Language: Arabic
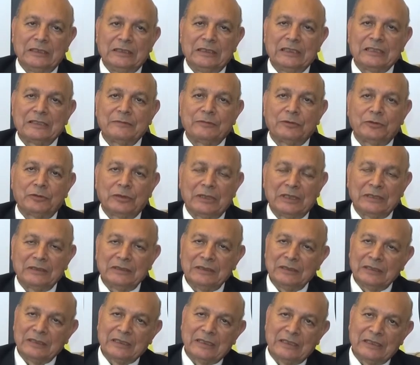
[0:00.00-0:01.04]
لازم يكون
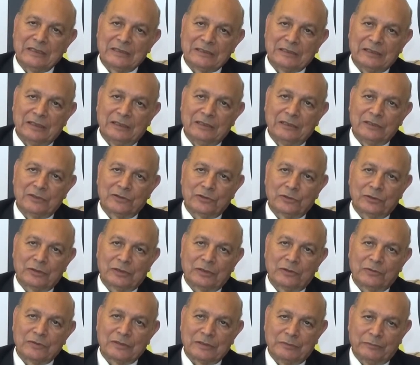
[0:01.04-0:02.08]
عندنا جهاز تحليل
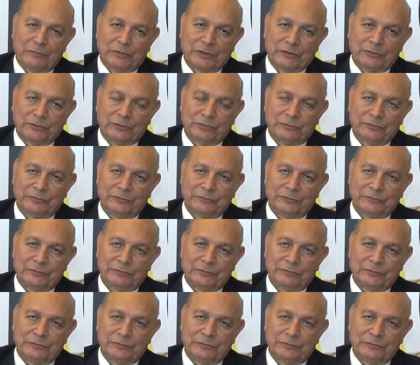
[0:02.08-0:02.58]
سكر ونظبطه